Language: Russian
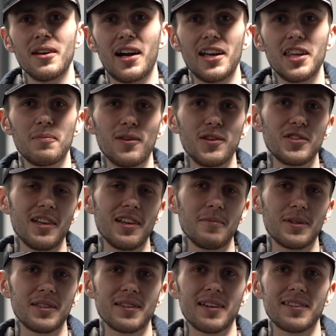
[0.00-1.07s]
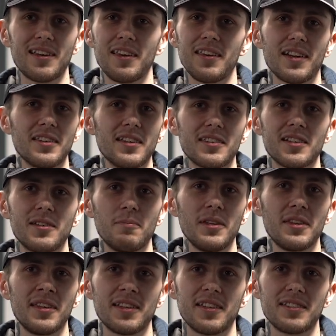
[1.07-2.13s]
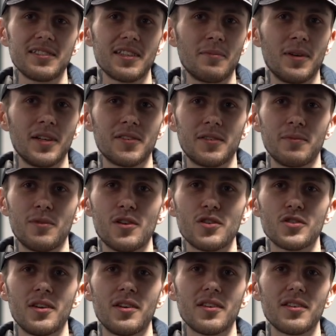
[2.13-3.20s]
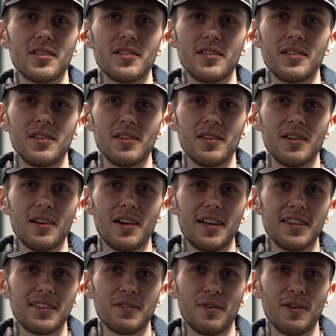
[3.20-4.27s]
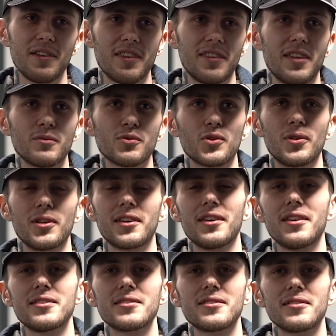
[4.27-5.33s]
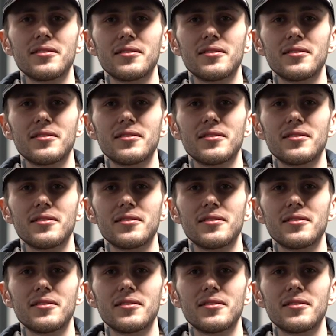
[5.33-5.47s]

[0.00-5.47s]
Они получили, не потратили, они не хотят копить, не хотят зарабатывать больше денег. Они довольны тем, что у них есть.